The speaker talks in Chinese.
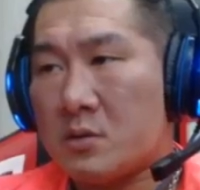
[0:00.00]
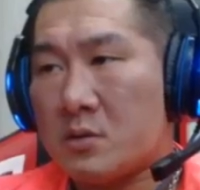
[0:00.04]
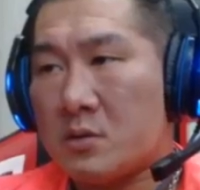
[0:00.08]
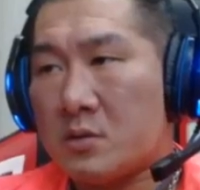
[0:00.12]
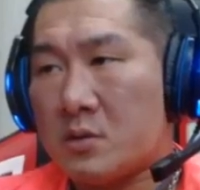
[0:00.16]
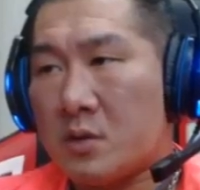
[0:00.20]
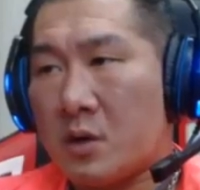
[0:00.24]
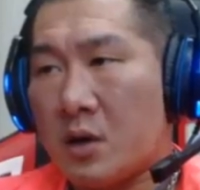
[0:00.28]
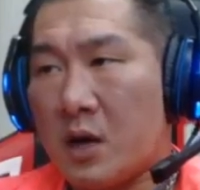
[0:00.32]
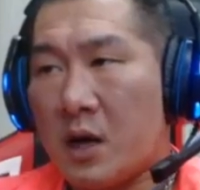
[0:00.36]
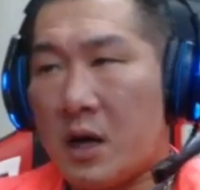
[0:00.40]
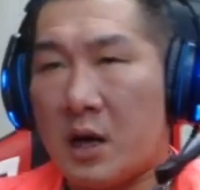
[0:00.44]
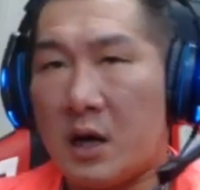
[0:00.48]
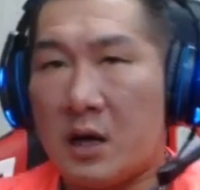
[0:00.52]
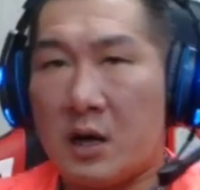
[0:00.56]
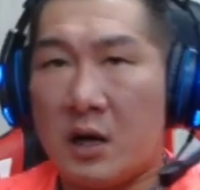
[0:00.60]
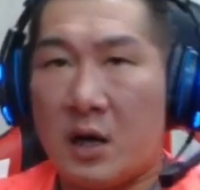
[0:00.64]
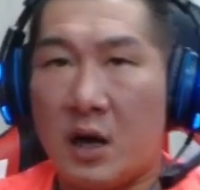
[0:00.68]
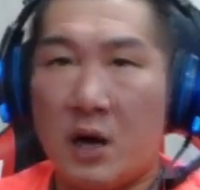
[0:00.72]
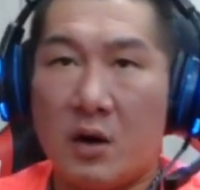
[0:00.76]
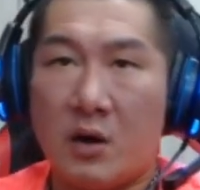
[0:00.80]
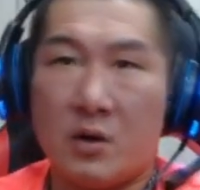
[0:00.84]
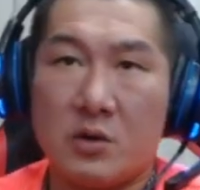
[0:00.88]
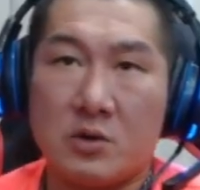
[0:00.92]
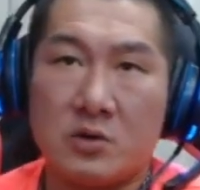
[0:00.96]
对啊，
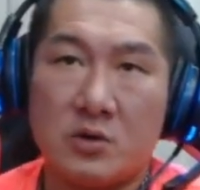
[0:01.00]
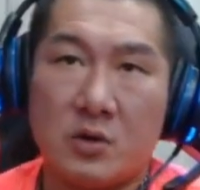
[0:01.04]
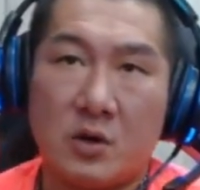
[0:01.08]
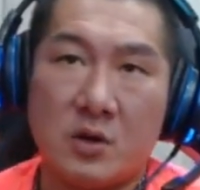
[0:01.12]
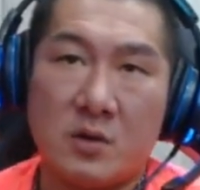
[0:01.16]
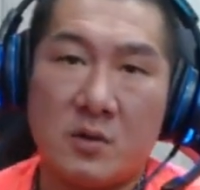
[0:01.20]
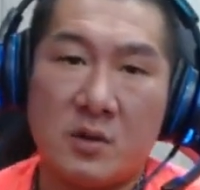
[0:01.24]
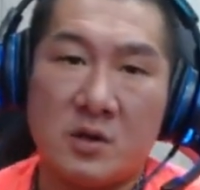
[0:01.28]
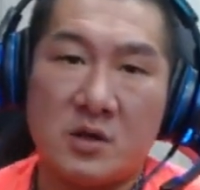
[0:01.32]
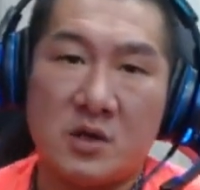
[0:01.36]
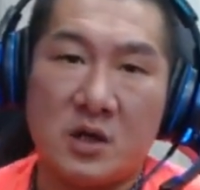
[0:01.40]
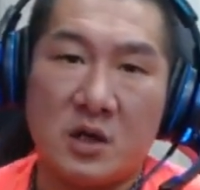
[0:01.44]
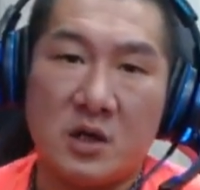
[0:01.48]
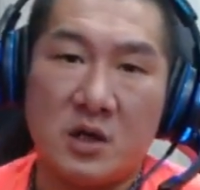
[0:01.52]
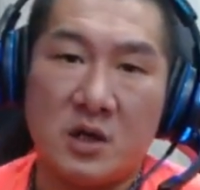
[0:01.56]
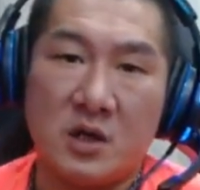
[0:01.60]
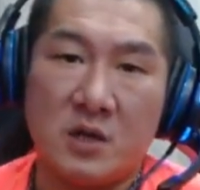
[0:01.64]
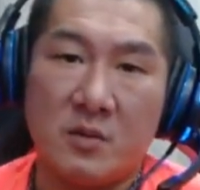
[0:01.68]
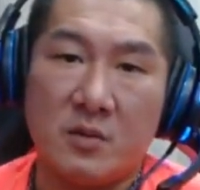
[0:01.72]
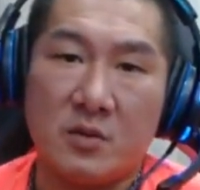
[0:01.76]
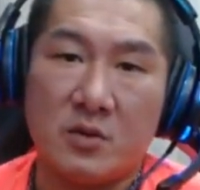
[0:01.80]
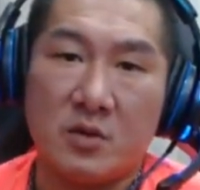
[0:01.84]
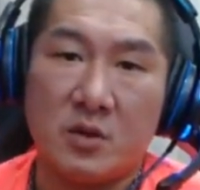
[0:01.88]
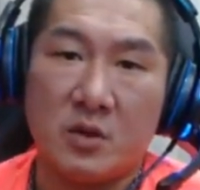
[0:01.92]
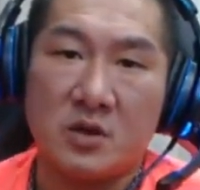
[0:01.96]
然后我说你们成立
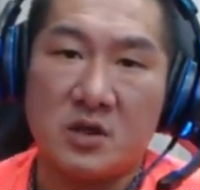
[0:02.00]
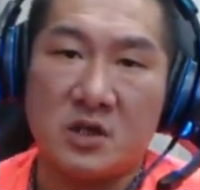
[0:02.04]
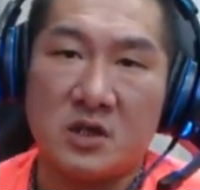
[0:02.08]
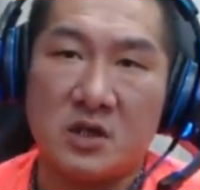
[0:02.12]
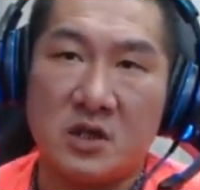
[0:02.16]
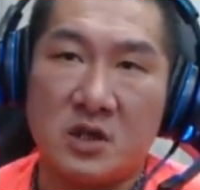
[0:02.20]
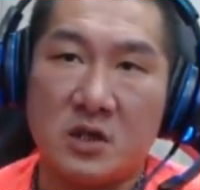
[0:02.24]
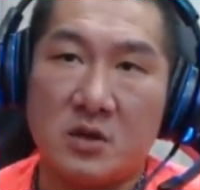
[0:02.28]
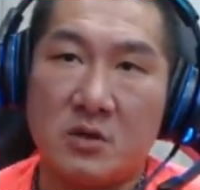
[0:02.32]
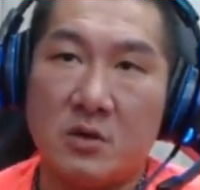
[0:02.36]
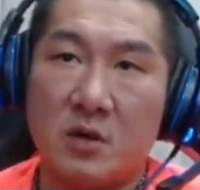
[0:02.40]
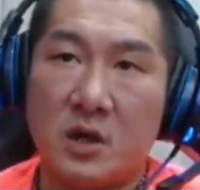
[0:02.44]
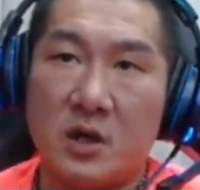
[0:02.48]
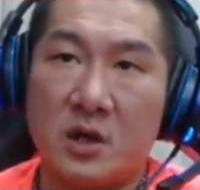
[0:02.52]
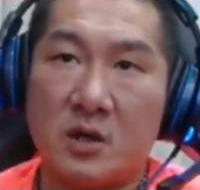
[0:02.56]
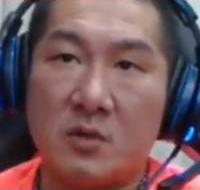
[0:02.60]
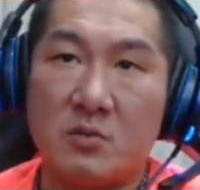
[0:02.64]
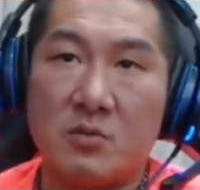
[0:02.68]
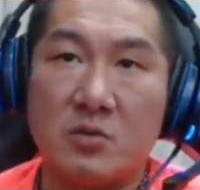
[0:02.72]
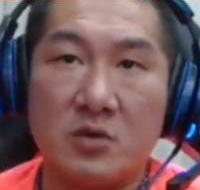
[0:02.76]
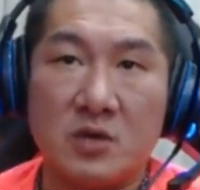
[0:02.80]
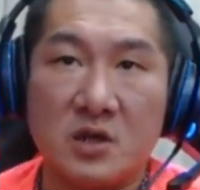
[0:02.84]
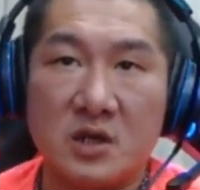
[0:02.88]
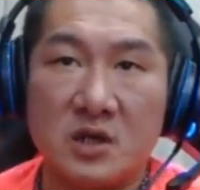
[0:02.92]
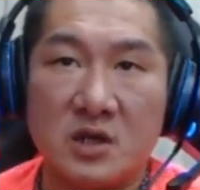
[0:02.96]
那么多基金会的
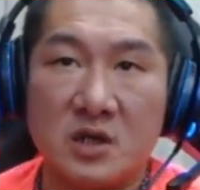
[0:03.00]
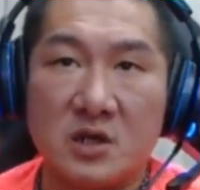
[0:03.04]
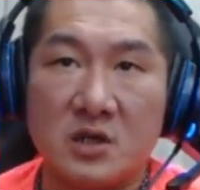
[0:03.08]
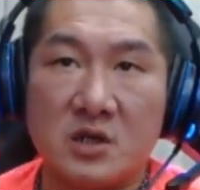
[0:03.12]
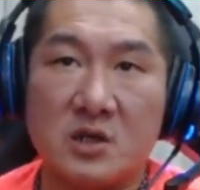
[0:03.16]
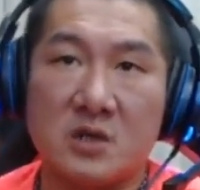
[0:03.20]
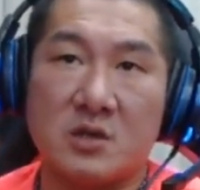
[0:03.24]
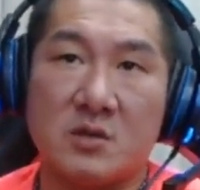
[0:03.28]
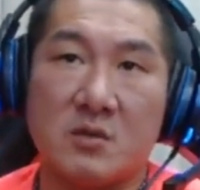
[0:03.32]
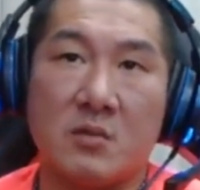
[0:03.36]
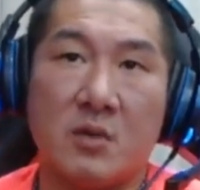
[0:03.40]
目的性是什